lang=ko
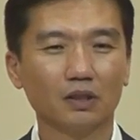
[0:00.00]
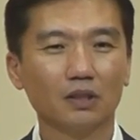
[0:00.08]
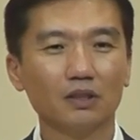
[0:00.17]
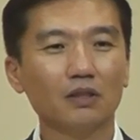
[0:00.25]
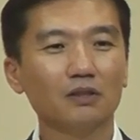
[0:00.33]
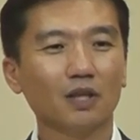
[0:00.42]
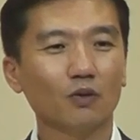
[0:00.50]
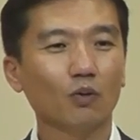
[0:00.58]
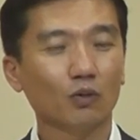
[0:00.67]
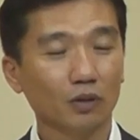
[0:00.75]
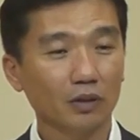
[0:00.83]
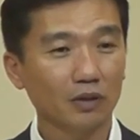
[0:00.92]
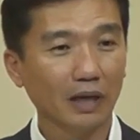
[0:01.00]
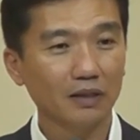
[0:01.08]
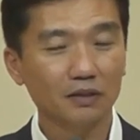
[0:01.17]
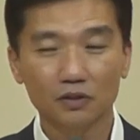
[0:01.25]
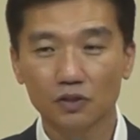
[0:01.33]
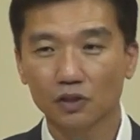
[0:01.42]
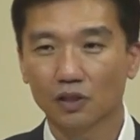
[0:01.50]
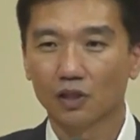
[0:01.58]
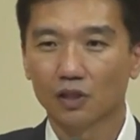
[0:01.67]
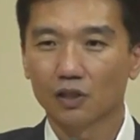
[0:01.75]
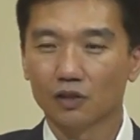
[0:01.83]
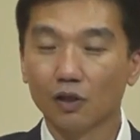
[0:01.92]
그럴 때 꼭 하는 것이
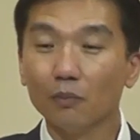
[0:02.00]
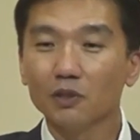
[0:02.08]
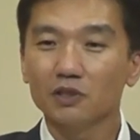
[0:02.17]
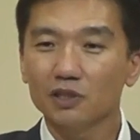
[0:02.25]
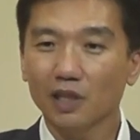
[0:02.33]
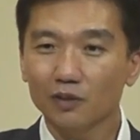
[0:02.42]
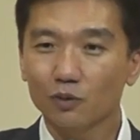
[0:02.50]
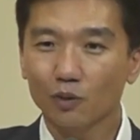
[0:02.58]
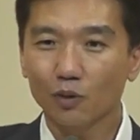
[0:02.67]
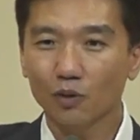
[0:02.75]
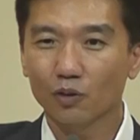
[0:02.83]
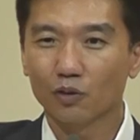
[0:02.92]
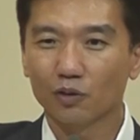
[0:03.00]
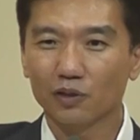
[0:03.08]
넘어지지 않도록